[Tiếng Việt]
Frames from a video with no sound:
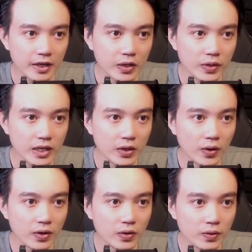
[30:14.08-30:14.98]
Đối với
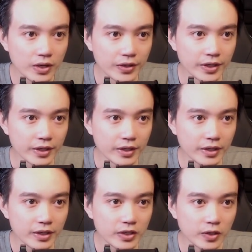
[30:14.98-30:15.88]
nó, cứu người
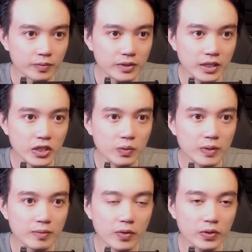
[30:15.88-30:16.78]
cũng tính chung
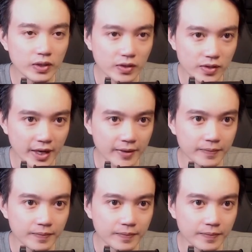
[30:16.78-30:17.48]
là một chuyện nhỏ nhặt,